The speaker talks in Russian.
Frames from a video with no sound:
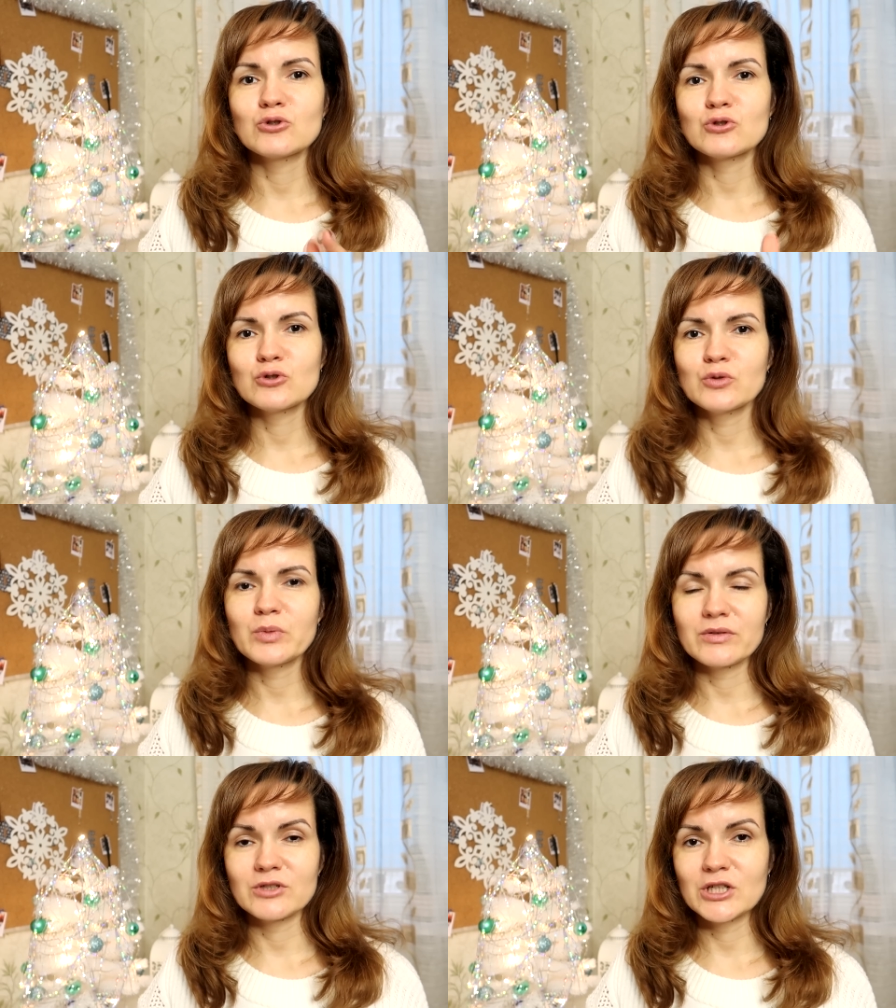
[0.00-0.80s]
чуть-чуть
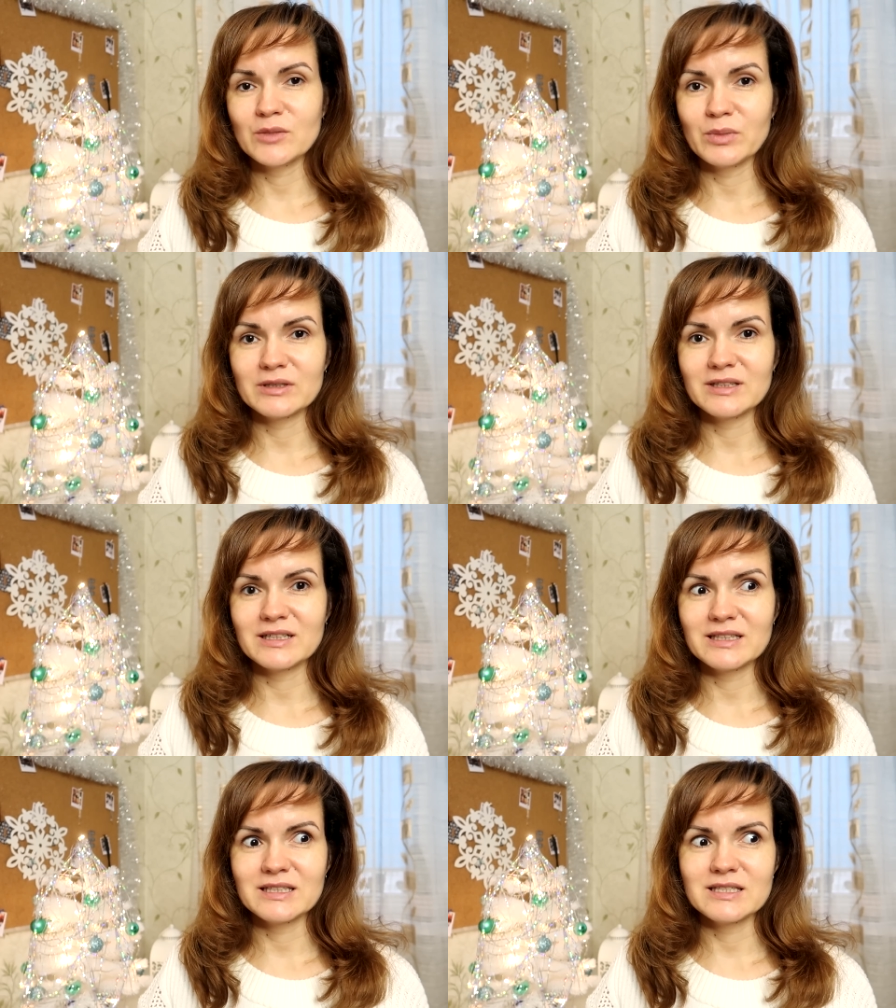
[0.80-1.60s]
превышать
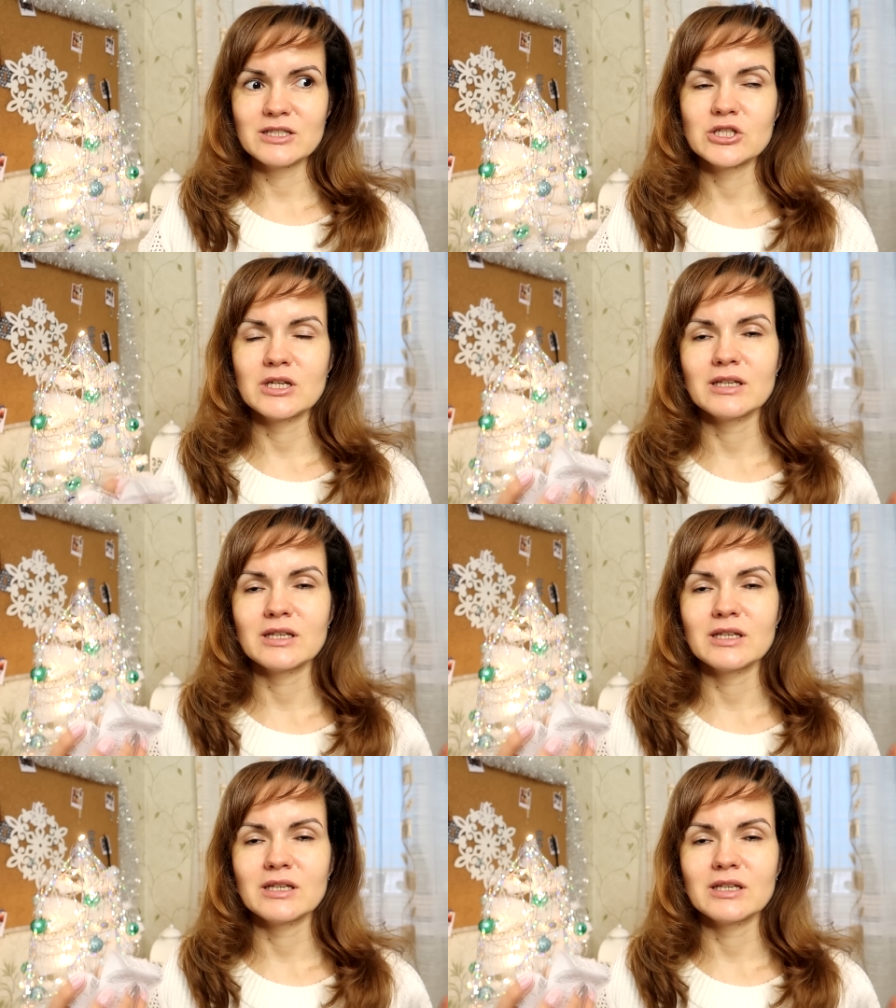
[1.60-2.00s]
полторы тысячи.